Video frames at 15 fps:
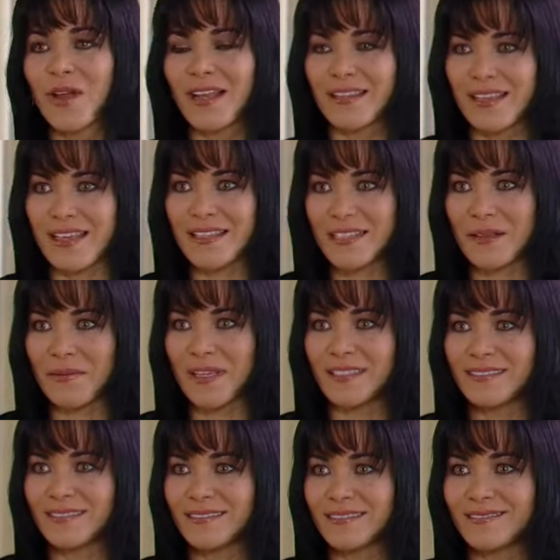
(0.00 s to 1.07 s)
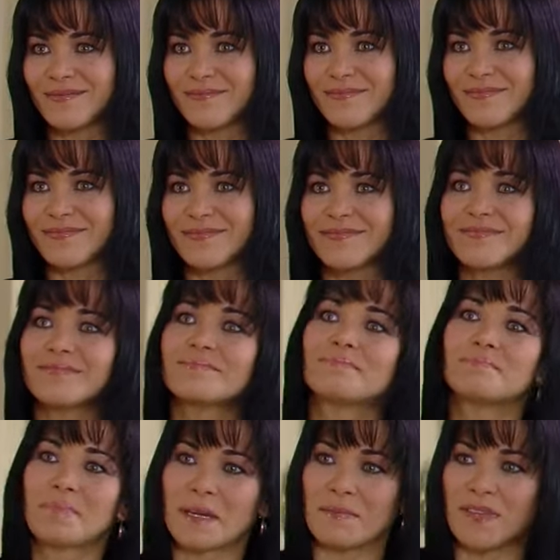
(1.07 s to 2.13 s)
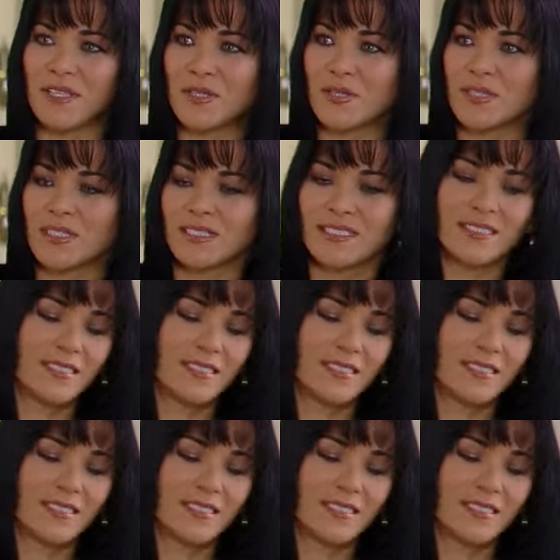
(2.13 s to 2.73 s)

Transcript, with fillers: lo que él diga está bien. Permiso.